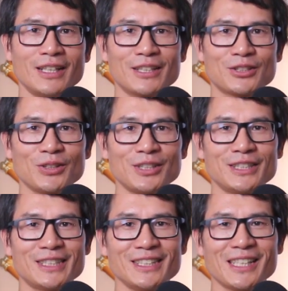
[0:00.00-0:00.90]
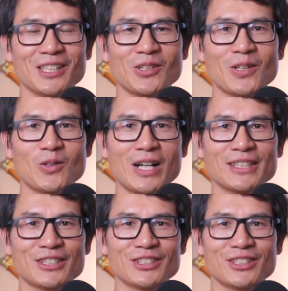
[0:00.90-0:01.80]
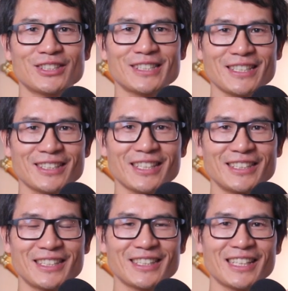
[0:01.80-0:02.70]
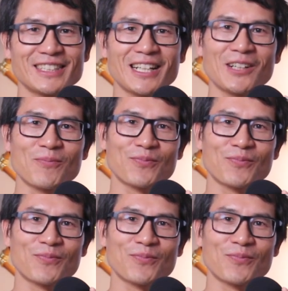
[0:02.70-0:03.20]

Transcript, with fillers: 所以今天的话，我还是再次感谢大家。